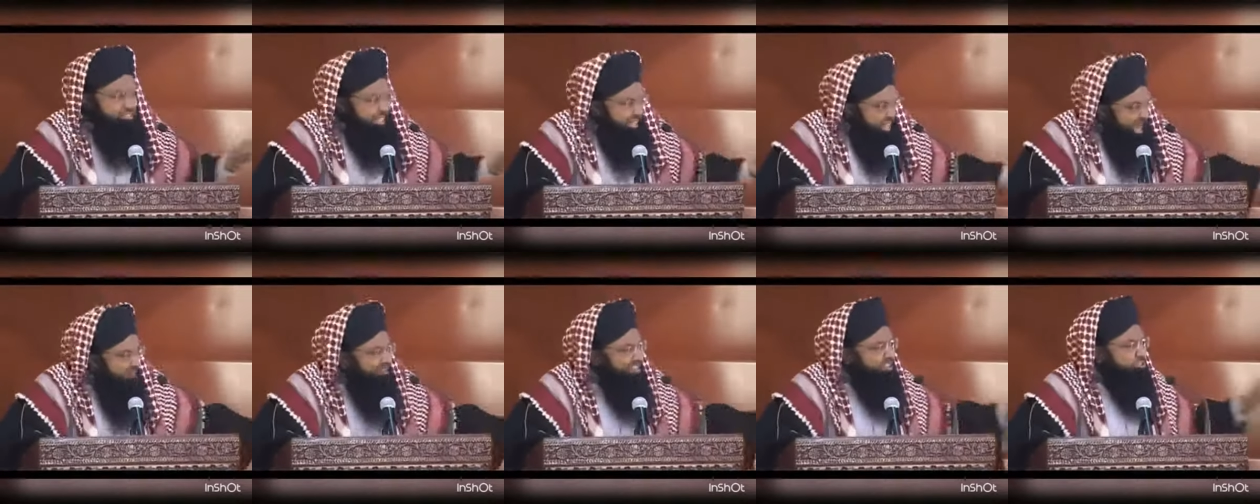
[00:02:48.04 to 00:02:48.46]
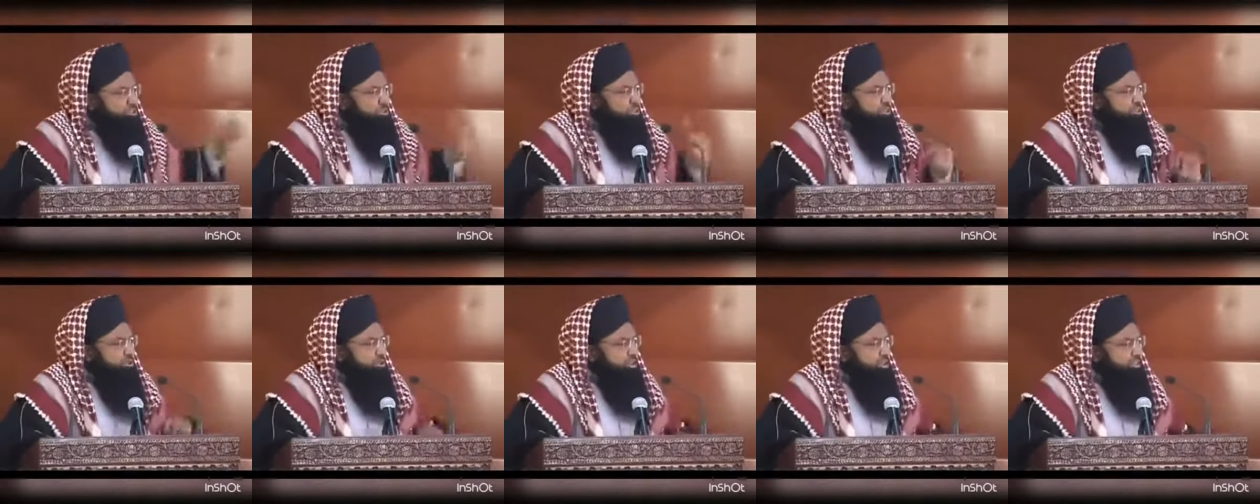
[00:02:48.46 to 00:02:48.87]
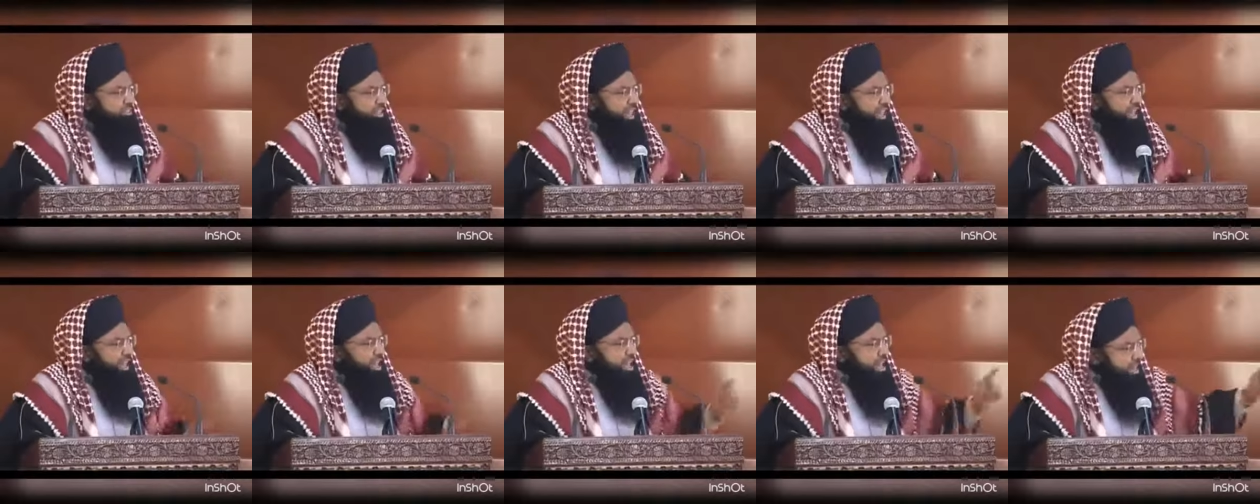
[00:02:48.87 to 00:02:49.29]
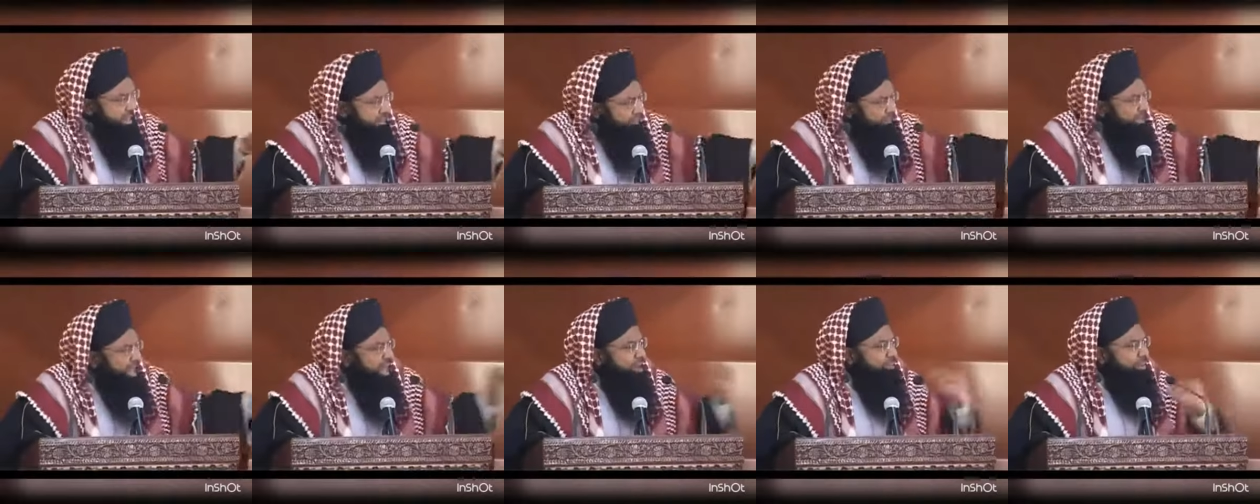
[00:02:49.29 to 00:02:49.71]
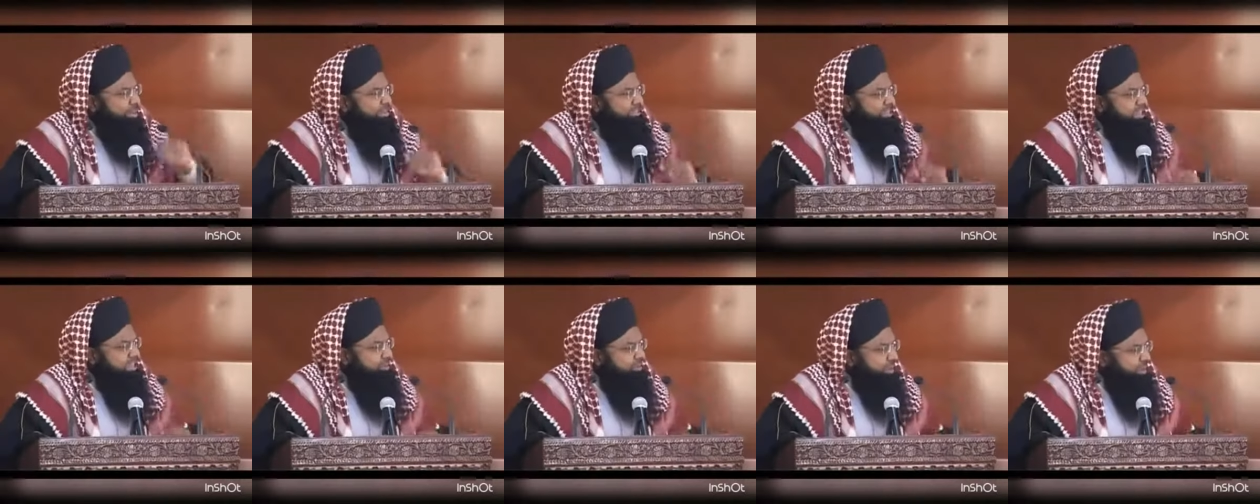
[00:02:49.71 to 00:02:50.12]
தராவை தொழுது கொண்டிருந்த ரமதான்
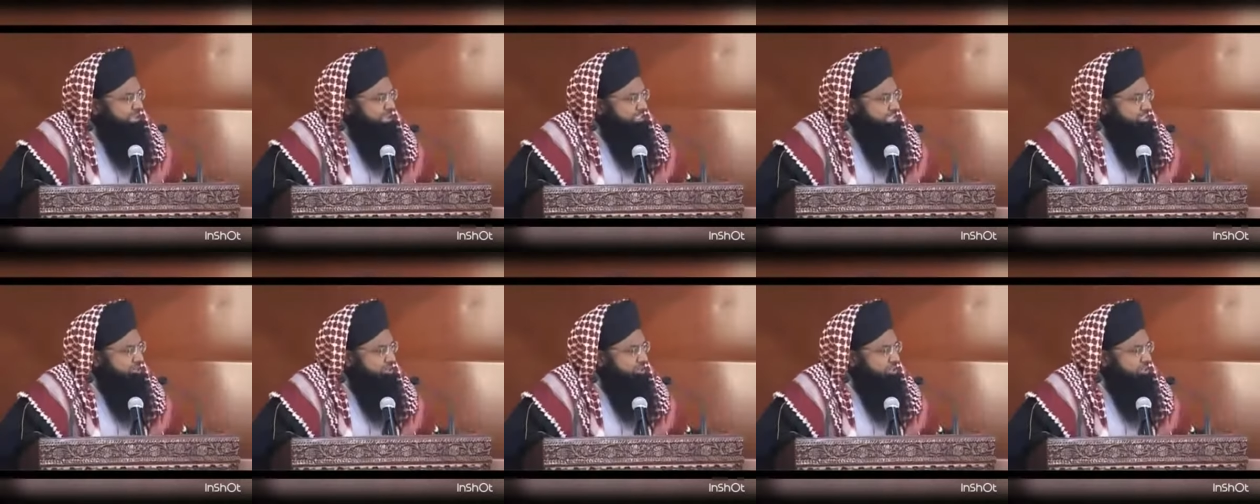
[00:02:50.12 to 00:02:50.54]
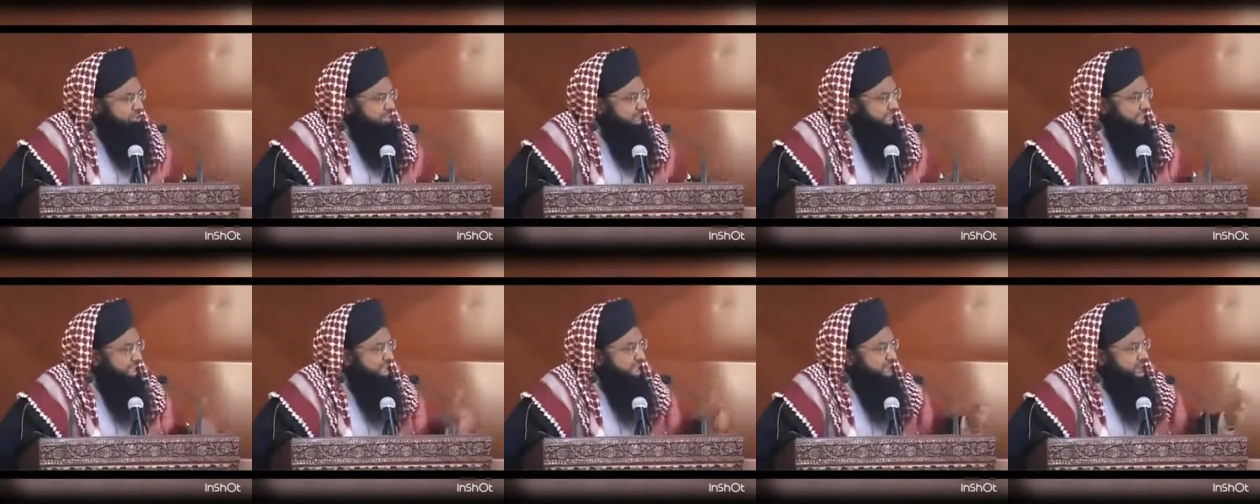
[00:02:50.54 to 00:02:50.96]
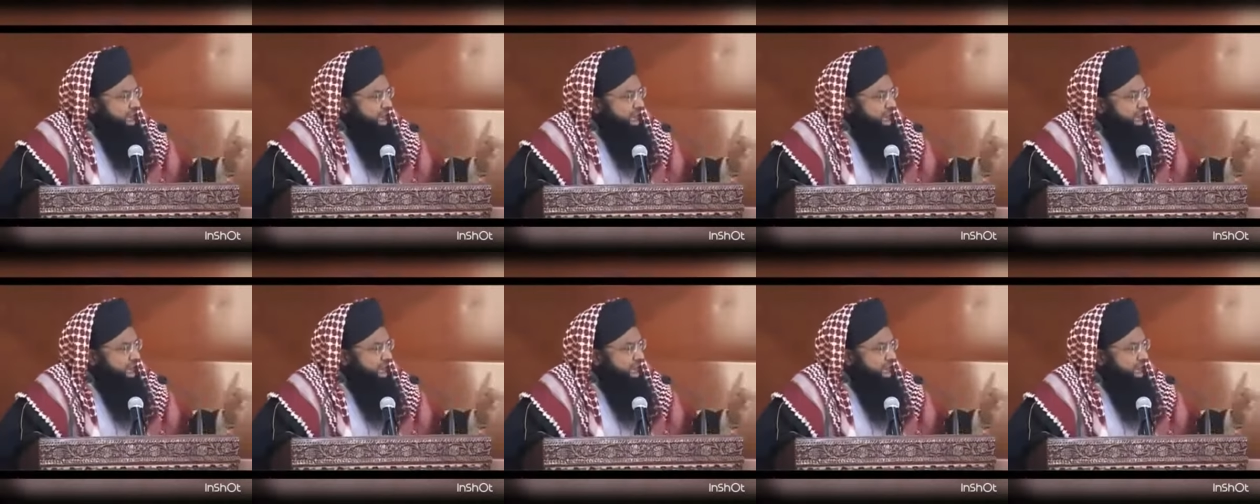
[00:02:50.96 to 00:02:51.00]
மாத்திரை இபாத செய்து கொண்டிருந்த